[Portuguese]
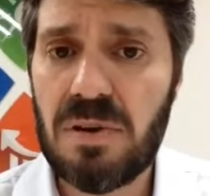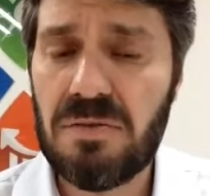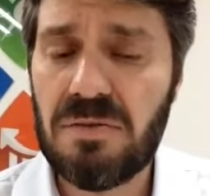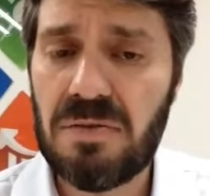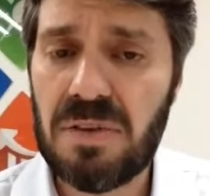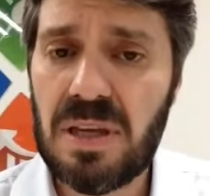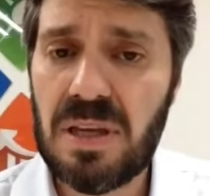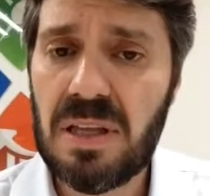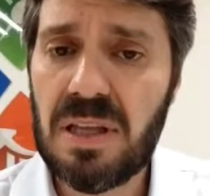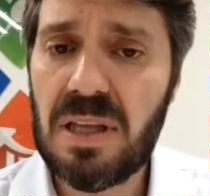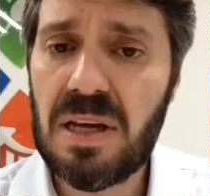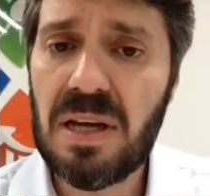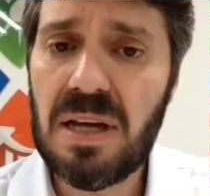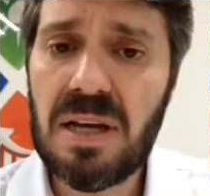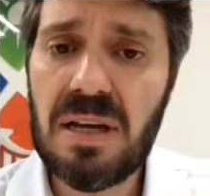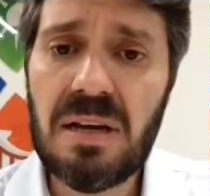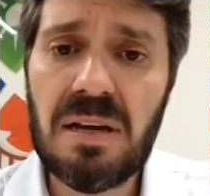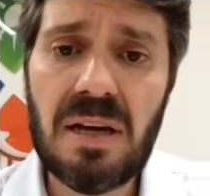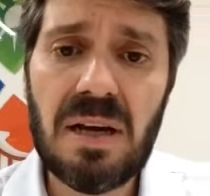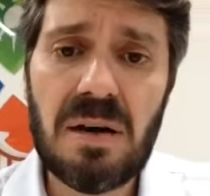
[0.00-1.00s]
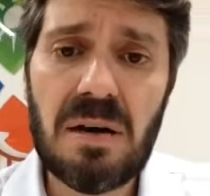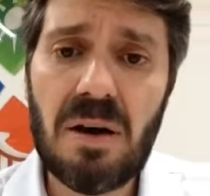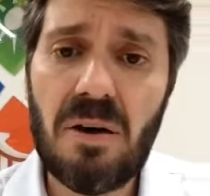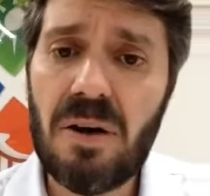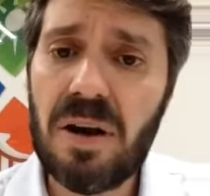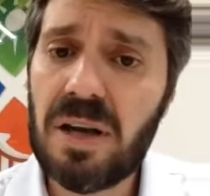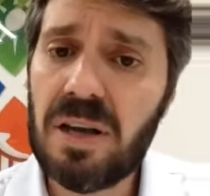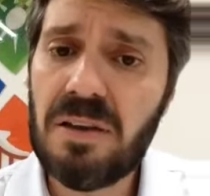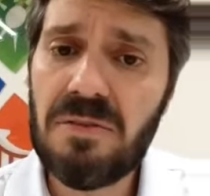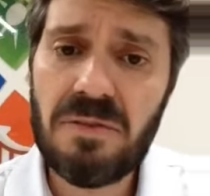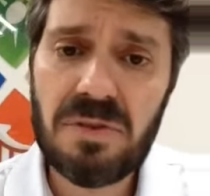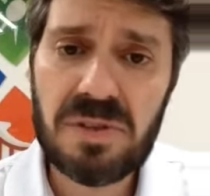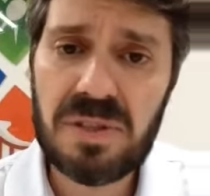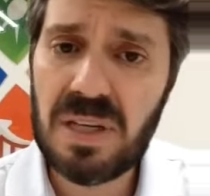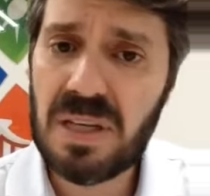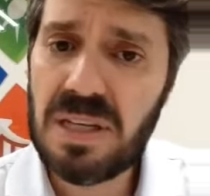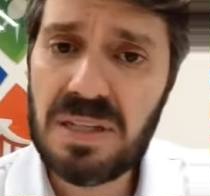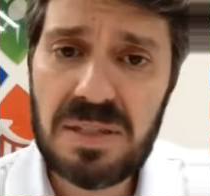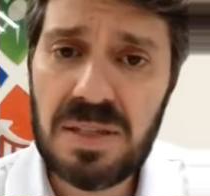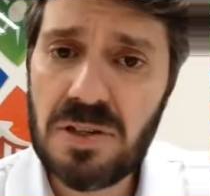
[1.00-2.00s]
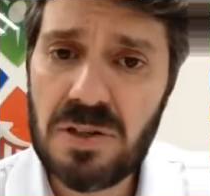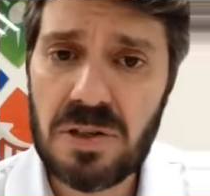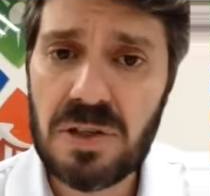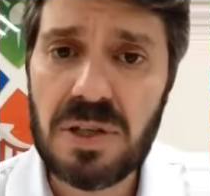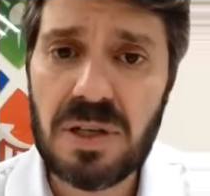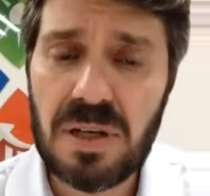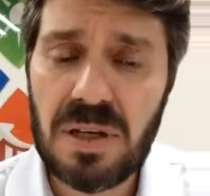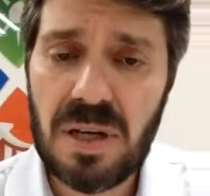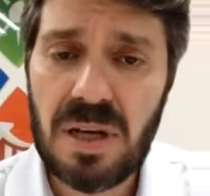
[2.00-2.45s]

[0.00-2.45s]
vida a hora que você decidir.